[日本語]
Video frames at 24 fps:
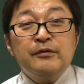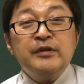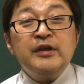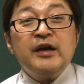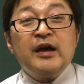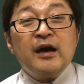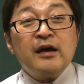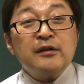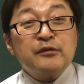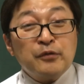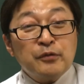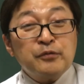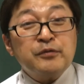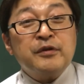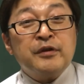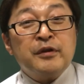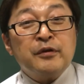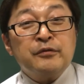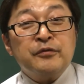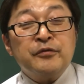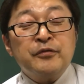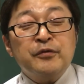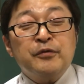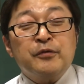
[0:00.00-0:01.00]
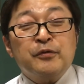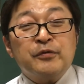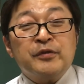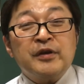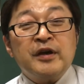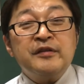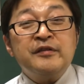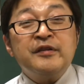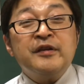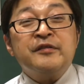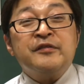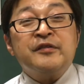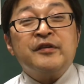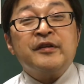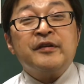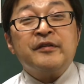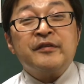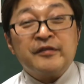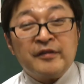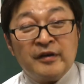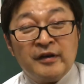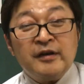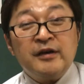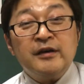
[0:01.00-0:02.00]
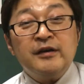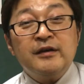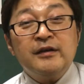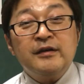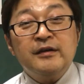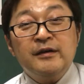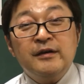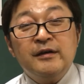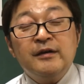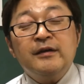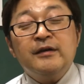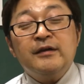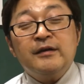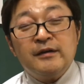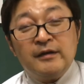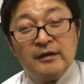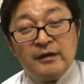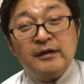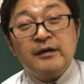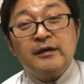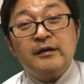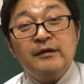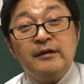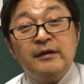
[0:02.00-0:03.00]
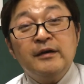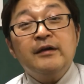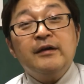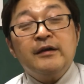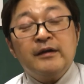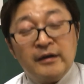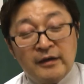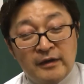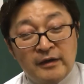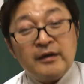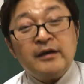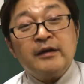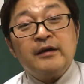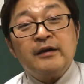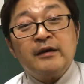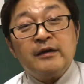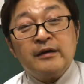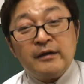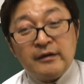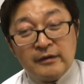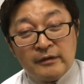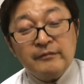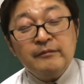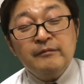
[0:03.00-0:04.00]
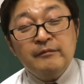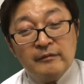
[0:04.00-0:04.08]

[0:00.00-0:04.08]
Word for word: れでああとってすぐ答えたんじゃないですか。あすぐアウトを取ると、えー、はい